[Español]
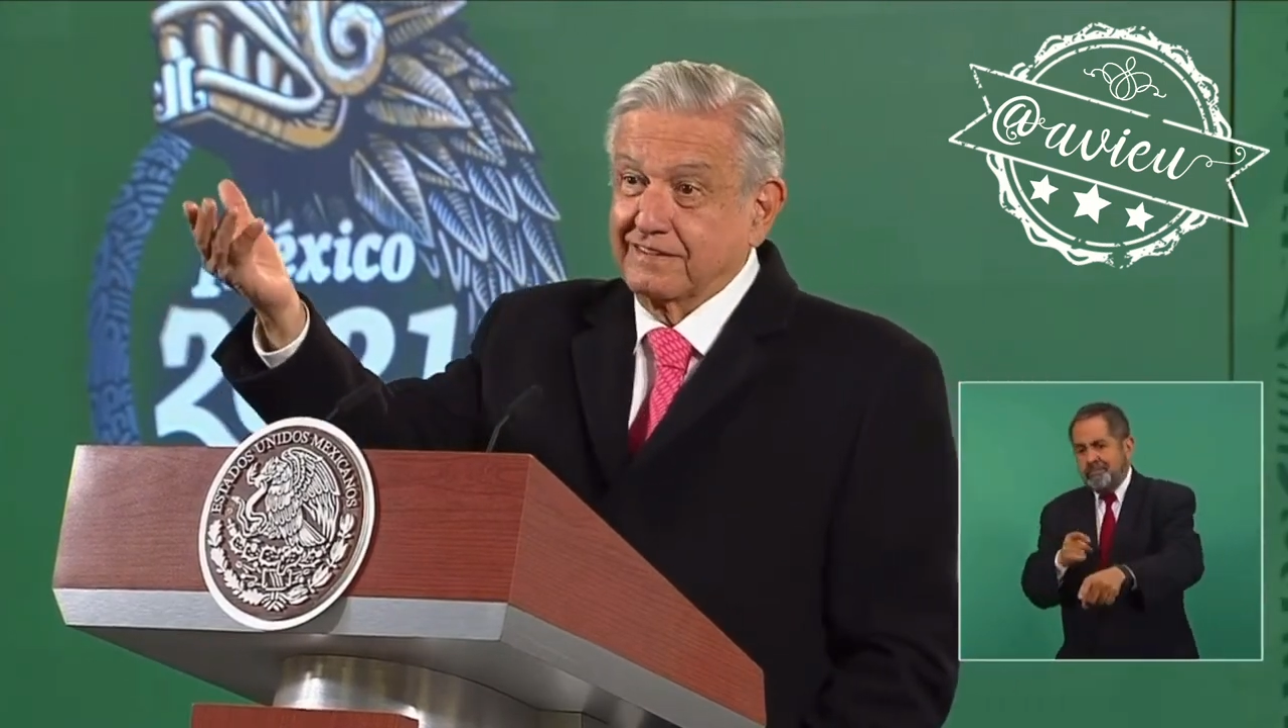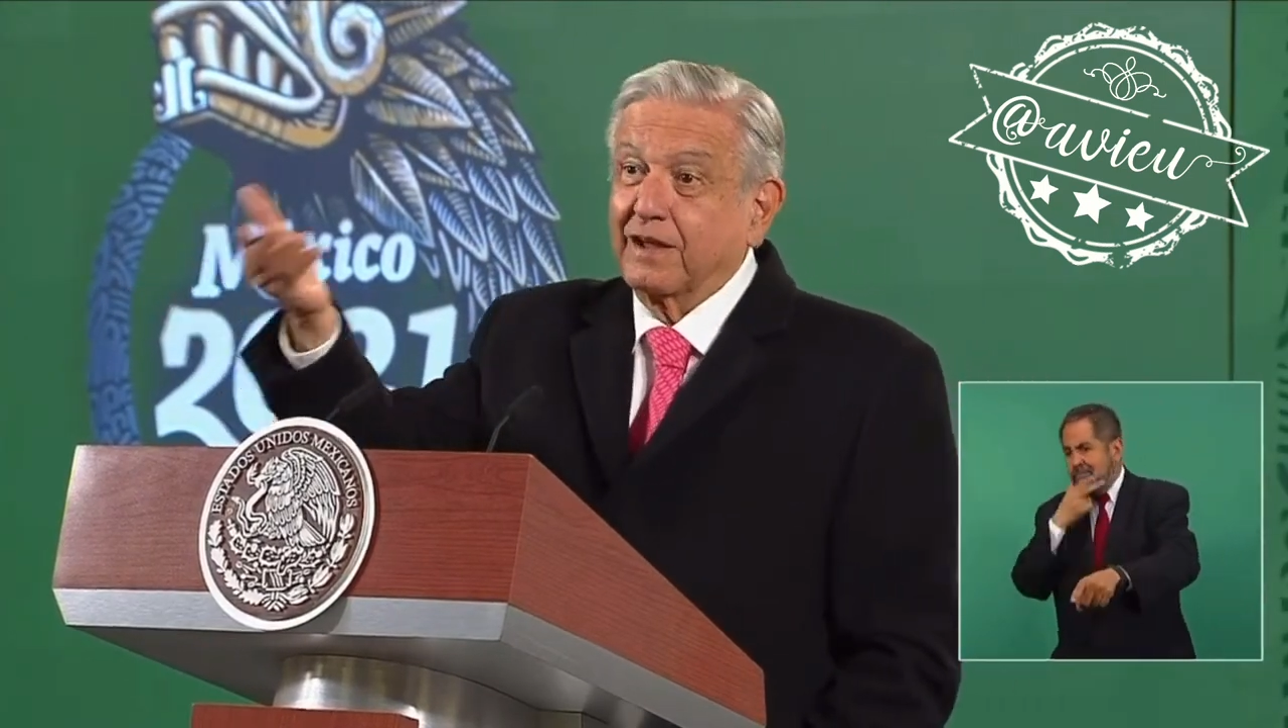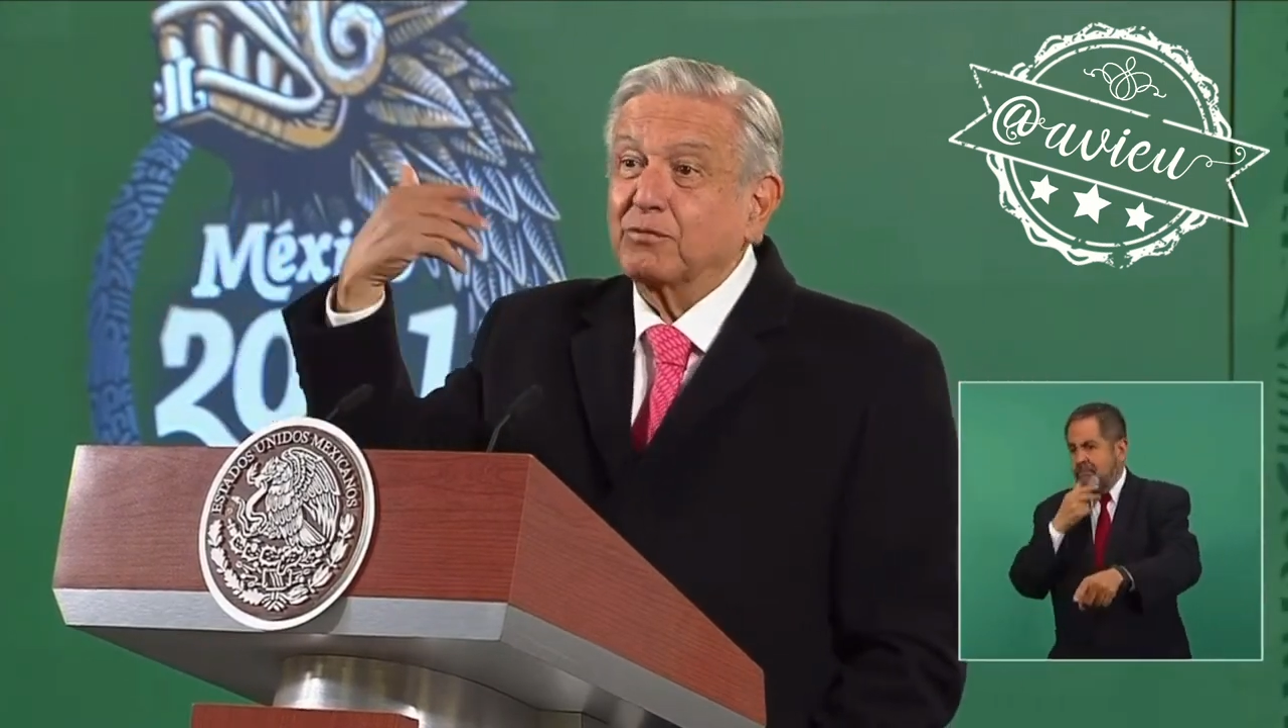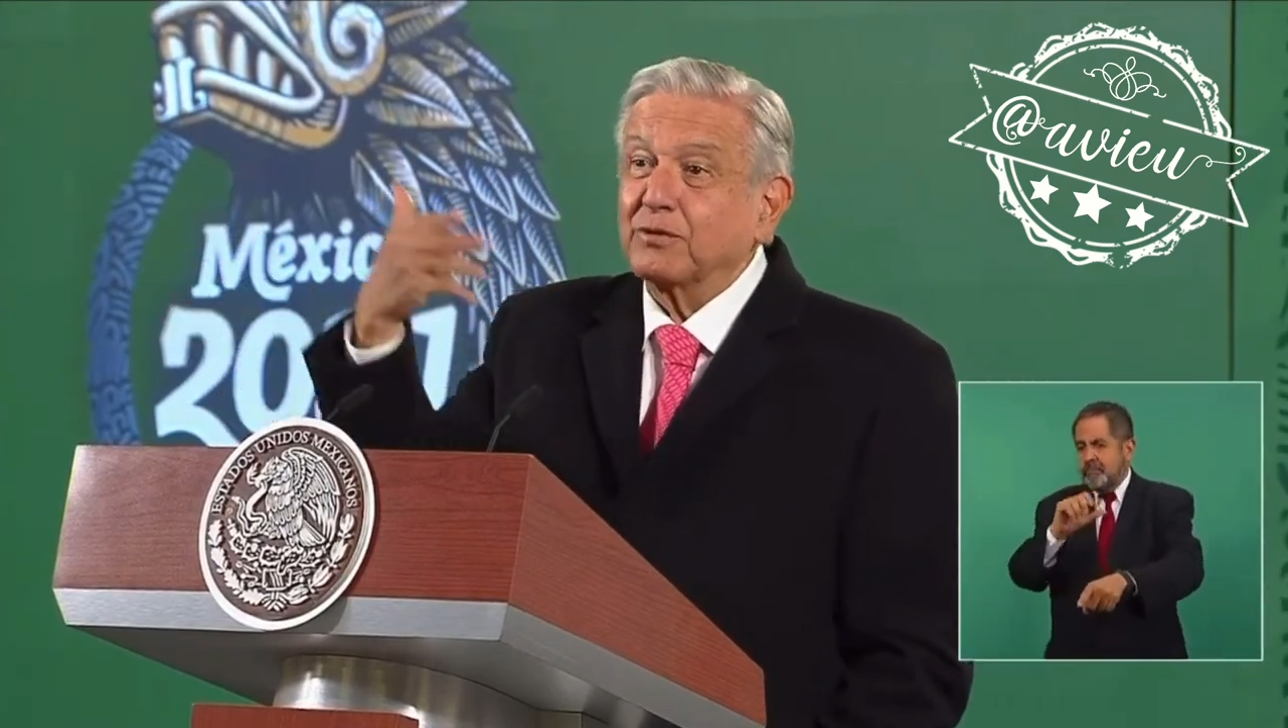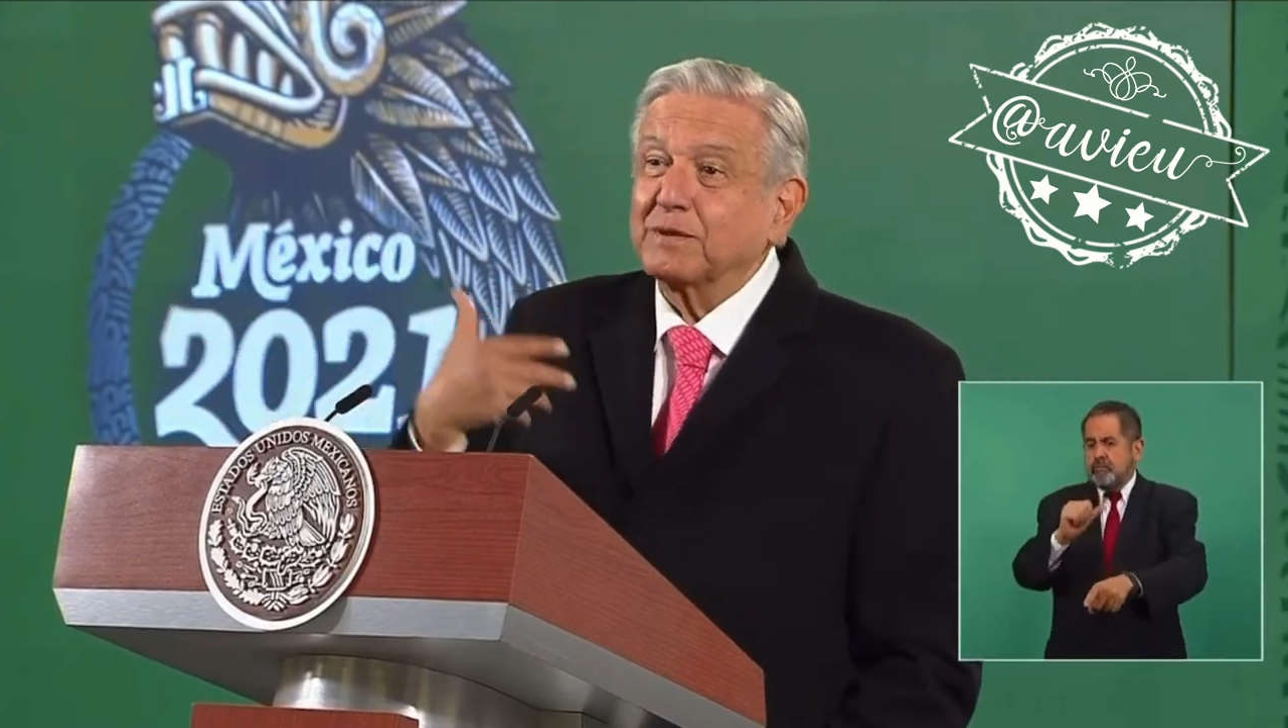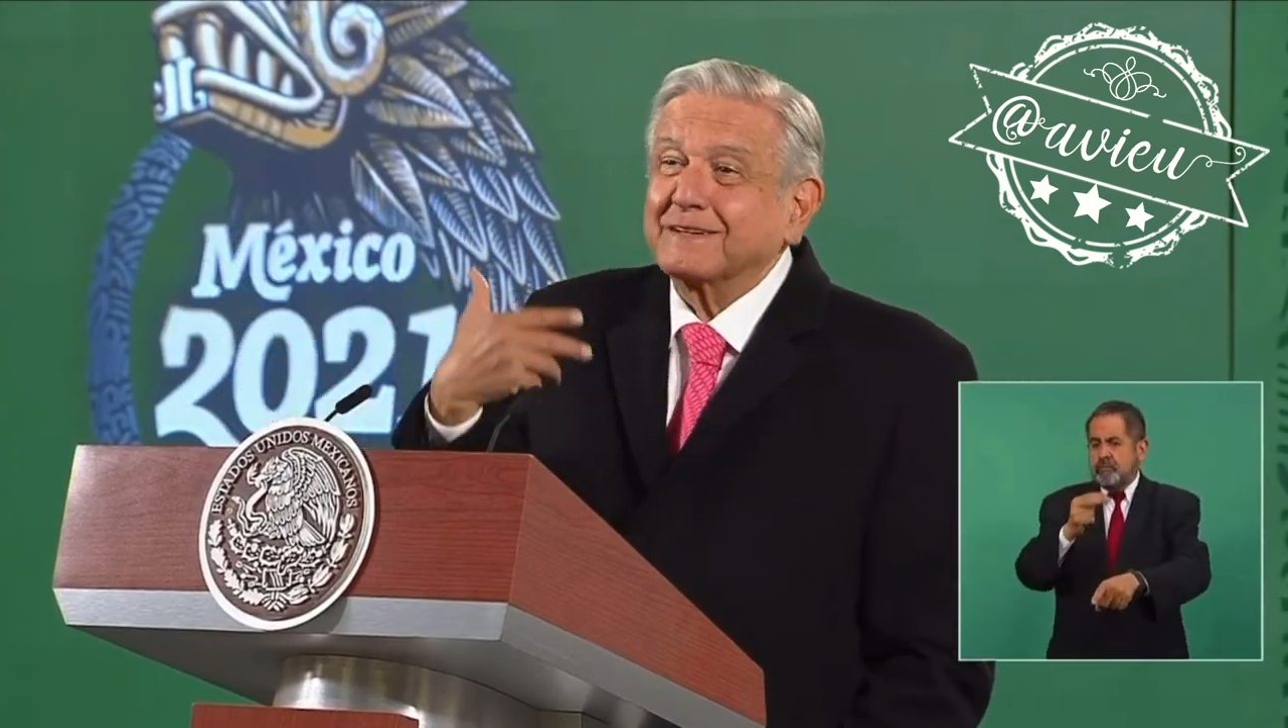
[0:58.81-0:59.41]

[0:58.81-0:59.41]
ah, bueno, había